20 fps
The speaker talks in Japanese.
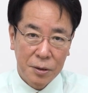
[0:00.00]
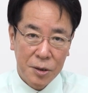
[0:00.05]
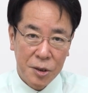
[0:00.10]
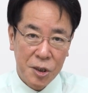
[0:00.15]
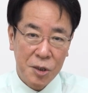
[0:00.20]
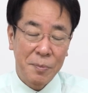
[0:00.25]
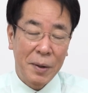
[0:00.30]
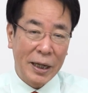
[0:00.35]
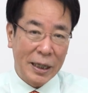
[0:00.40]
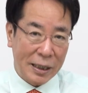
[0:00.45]

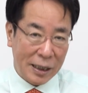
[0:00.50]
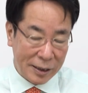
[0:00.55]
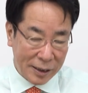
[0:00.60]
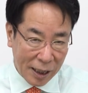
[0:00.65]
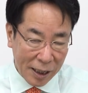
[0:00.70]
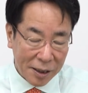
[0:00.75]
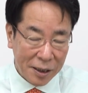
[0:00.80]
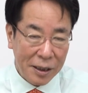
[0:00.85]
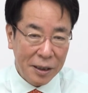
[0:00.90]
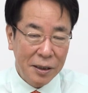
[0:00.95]
しまい
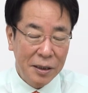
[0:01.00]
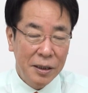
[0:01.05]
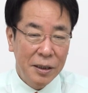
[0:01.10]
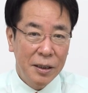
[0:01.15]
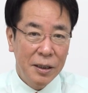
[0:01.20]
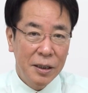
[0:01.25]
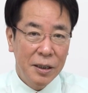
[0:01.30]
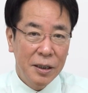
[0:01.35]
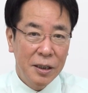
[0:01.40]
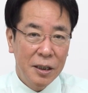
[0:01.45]
方
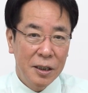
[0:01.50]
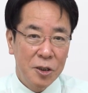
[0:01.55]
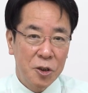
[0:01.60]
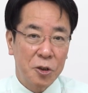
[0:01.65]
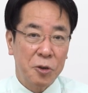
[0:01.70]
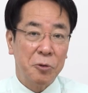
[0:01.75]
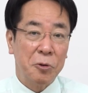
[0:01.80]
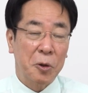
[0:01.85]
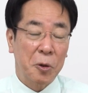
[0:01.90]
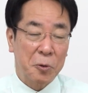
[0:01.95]

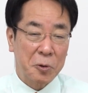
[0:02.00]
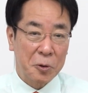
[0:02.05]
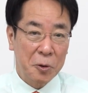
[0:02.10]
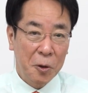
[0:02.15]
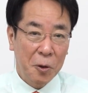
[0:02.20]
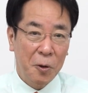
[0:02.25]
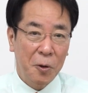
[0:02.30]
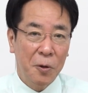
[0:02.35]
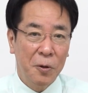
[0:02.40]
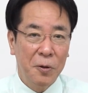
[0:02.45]
終局
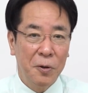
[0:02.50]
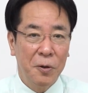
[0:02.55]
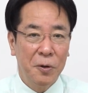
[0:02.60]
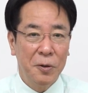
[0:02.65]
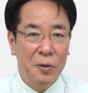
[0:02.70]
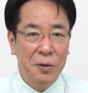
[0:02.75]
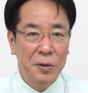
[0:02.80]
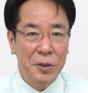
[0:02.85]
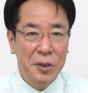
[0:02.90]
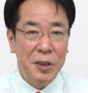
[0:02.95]
の
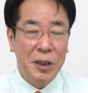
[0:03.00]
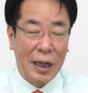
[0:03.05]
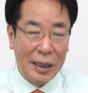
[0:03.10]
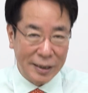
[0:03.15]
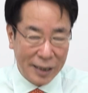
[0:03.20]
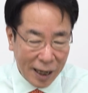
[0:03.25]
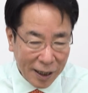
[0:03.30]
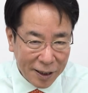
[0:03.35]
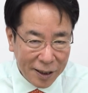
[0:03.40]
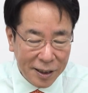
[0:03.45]
仕
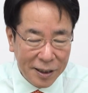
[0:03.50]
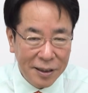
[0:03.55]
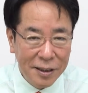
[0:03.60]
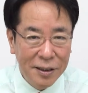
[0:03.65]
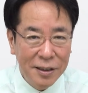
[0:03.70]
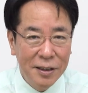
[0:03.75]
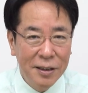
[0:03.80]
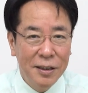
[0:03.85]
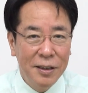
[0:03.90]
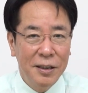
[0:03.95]
方
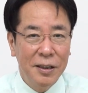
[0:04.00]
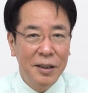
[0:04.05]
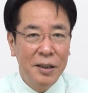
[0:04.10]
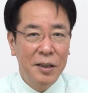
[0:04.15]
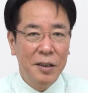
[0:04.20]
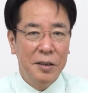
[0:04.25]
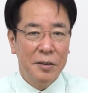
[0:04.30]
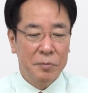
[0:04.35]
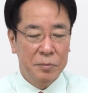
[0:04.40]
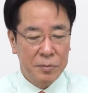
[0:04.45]

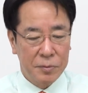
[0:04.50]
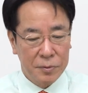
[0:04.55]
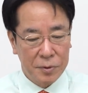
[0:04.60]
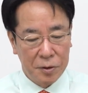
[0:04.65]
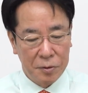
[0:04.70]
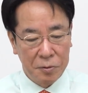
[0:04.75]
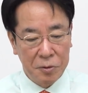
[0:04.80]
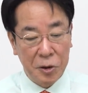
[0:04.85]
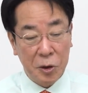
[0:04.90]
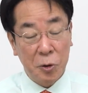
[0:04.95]

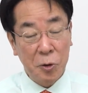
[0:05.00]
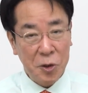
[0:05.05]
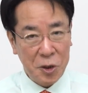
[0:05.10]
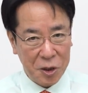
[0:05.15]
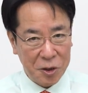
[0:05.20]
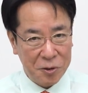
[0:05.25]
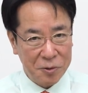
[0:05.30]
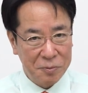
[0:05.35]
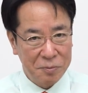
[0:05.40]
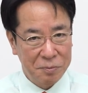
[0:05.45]
美
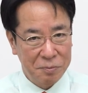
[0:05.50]
しく